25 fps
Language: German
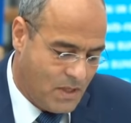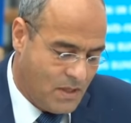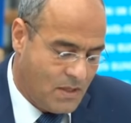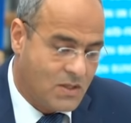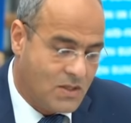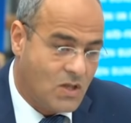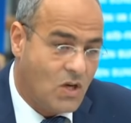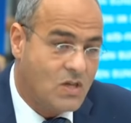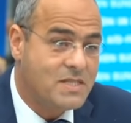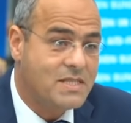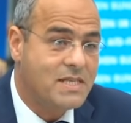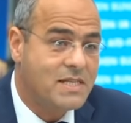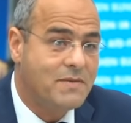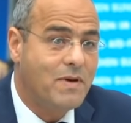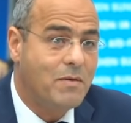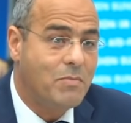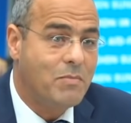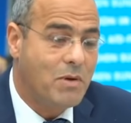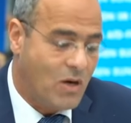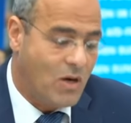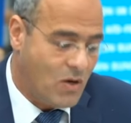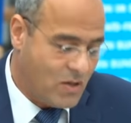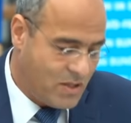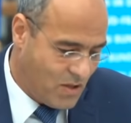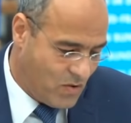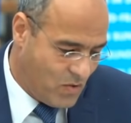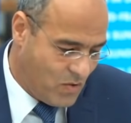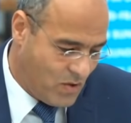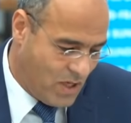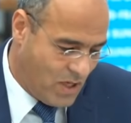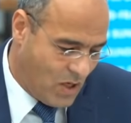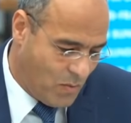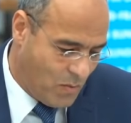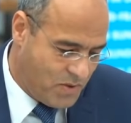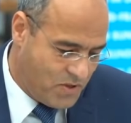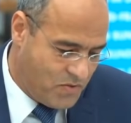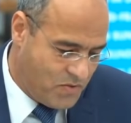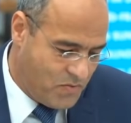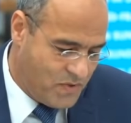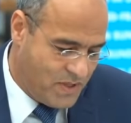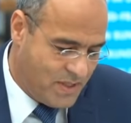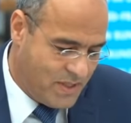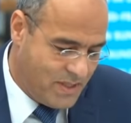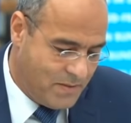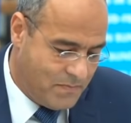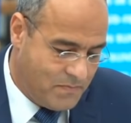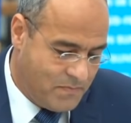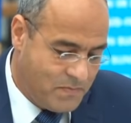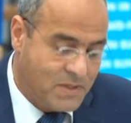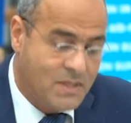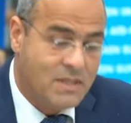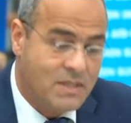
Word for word: Trotzdem, er braucht auch unglaublich viel.